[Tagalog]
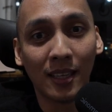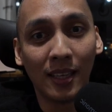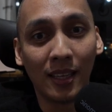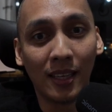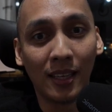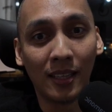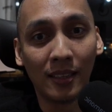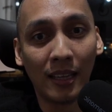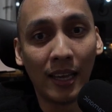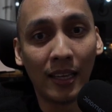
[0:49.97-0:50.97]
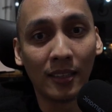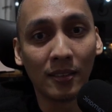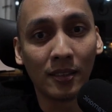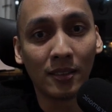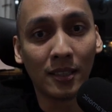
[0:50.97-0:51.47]
And like
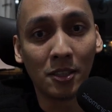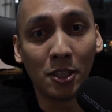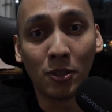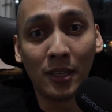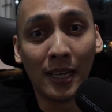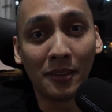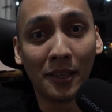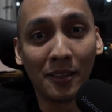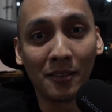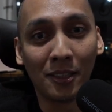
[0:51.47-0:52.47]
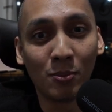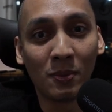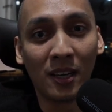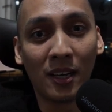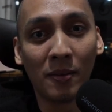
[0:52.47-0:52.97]
tradition natin
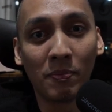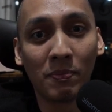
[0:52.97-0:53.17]
nitong mga